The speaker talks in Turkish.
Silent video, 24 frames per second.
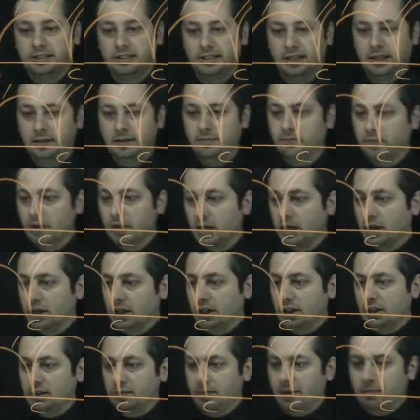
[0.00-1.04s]
İzleyelim.
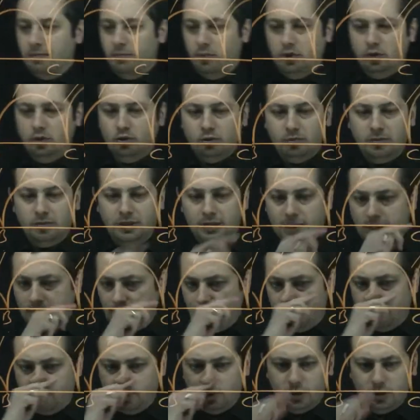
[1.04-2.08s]
Şimdi ben böyle durumlarda ne
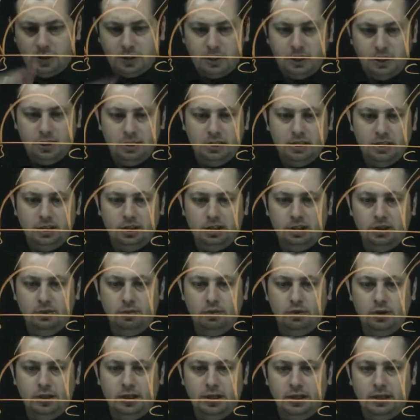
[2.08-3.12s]
yapıyoruz arkadaşlar? İşte
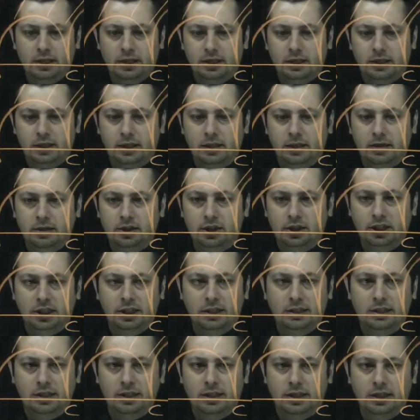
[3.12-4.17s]
buraya e,
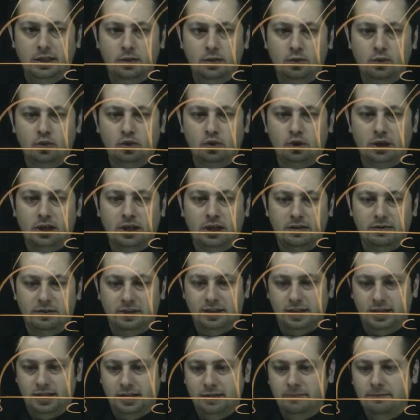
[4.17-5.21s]
CD'ye 3K
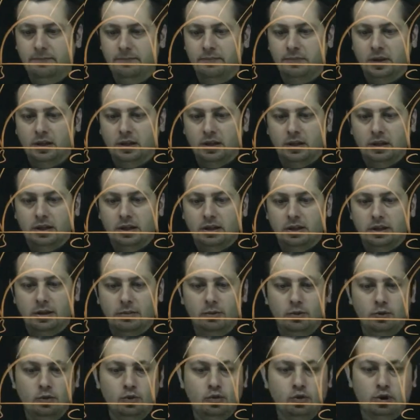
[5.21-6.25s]
verelim.
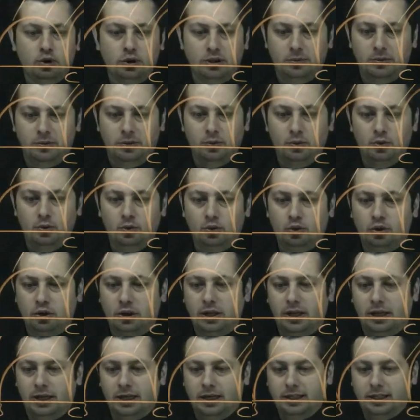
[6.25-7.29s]
Ama 3 şimdi
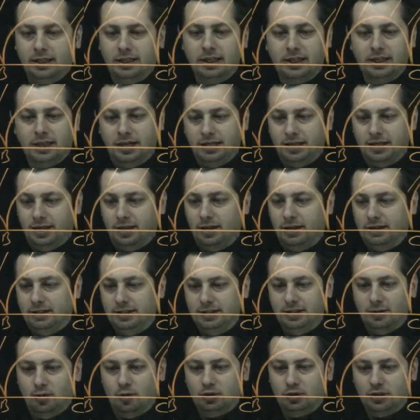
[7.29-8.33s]
3K, 2K hani
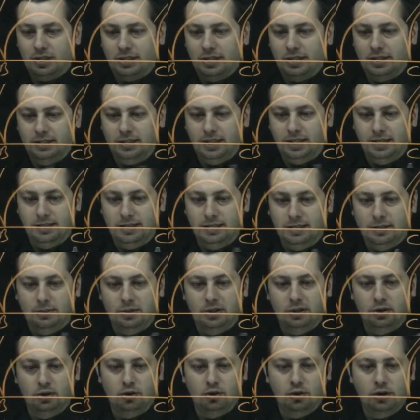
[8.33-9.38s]
6 da ortak kata 6'da
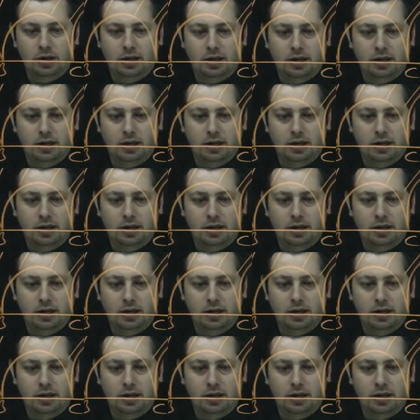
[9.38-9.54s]
birleşiyor.